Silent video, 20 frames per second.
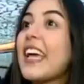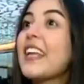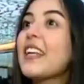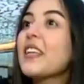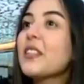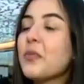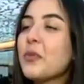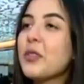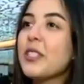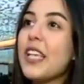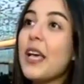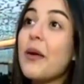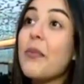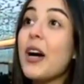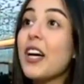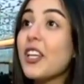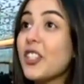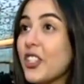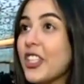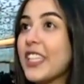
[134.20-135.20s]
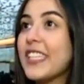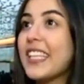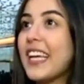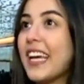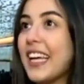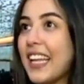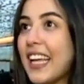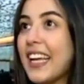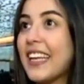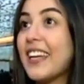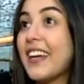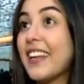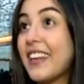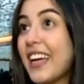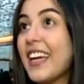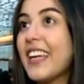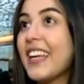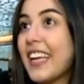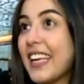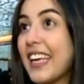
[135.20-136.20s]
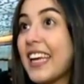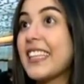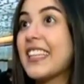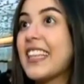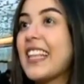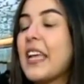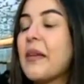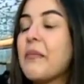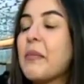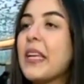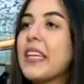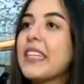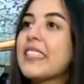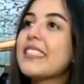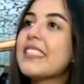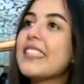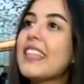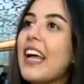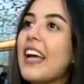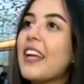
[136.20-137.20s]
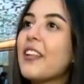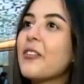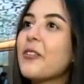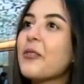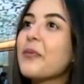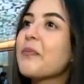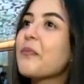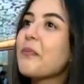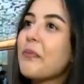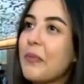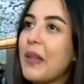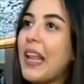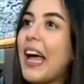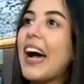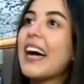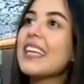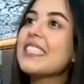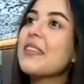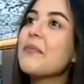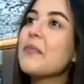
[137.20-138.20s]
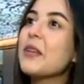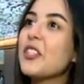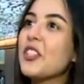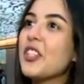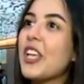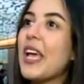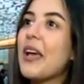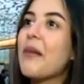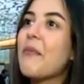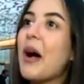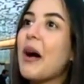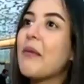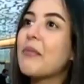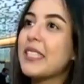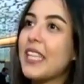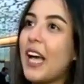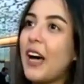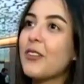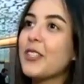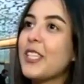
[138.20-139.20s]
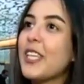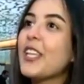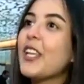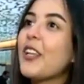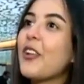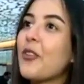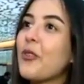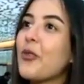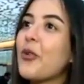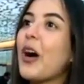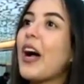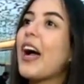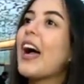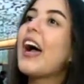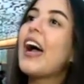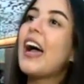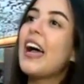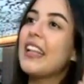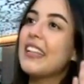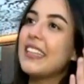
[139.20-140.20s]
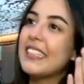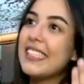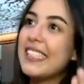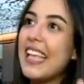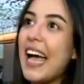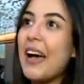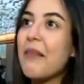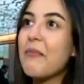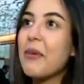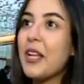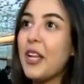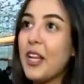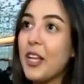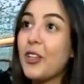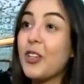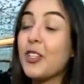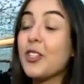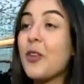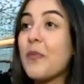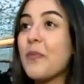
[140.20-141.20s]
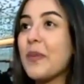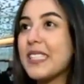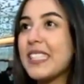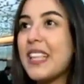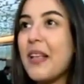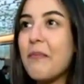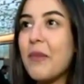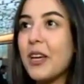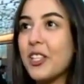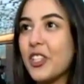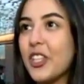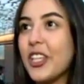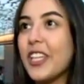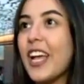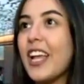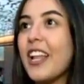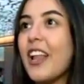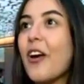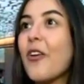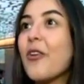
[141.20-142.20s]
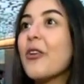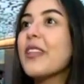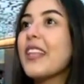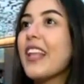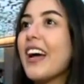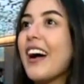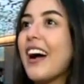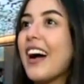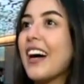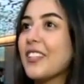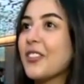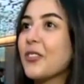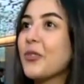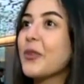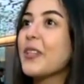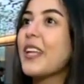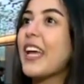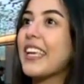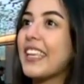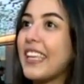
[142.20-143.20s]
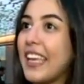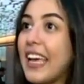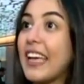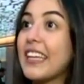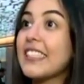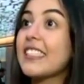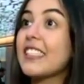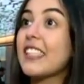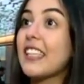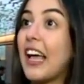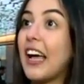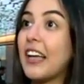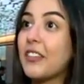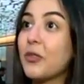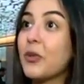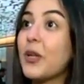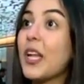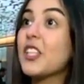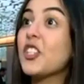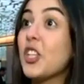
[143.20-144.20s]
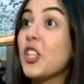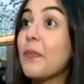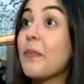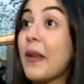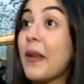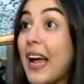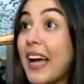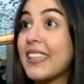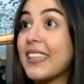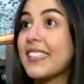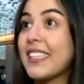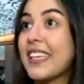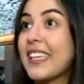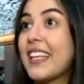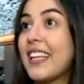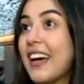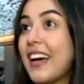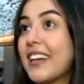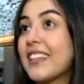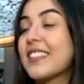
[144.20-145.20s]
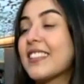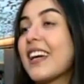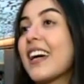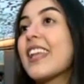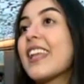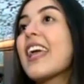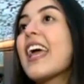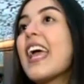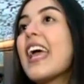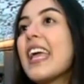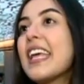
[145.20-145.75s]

كانت مسابقة جديدة علينا نحن كتلاميذ لأنه بالعادة بالجامعة متعودين نروح نستعمل الكتب بس لما جينا لهون لا أعطونا كيس أعطونا شيء براكتيكال أكثر